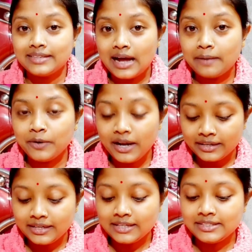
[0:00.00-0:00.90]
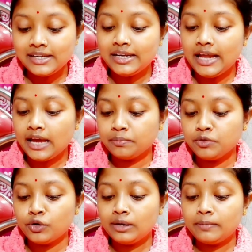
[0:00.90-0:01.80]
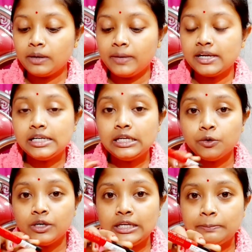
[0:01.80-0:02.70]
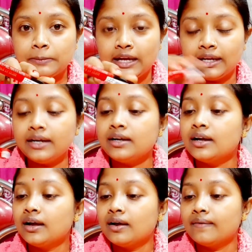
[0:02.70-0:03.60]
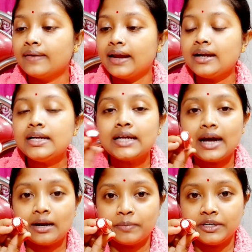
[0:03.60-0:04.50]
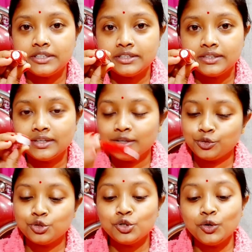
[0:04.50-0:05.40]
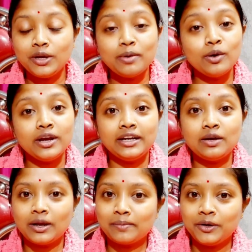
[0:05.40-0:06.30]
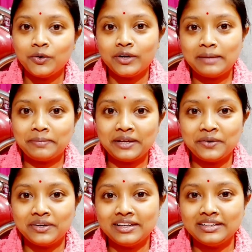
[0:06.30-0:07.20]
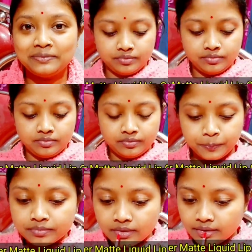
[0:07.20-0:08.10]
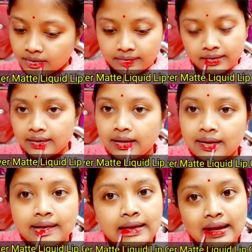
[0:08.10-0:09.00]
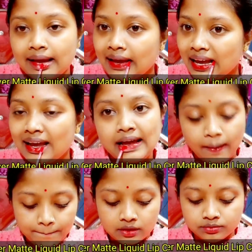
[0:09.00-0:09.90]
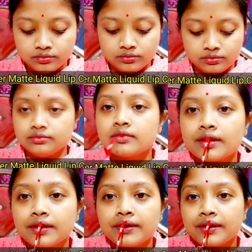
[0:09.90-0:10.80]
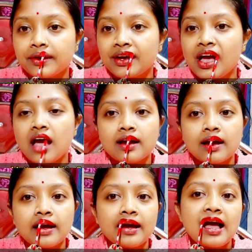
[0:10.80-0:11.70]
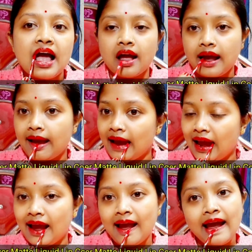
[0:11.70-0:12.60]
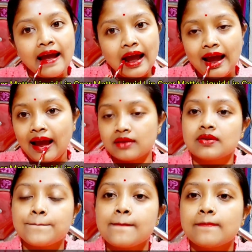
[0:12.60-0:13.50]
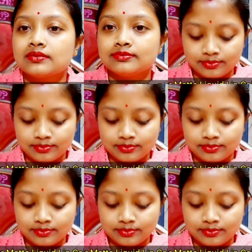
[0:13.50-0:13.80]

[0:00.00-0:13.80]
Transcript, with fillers: তারপরে আরেকটা আছে ল্যাকমি ফর এভার ম্যাট লিকুইড লিপ কালার রেড কার্পেট তো চলো এবার এটাও একবার ঠোঁটে অ্যাপ্লাই করে নিই ঘামলে বা এখন যেহেতু শীতের সিজন যে চটচরে ভাববে সেটাও কিন্তু একদমই হয় না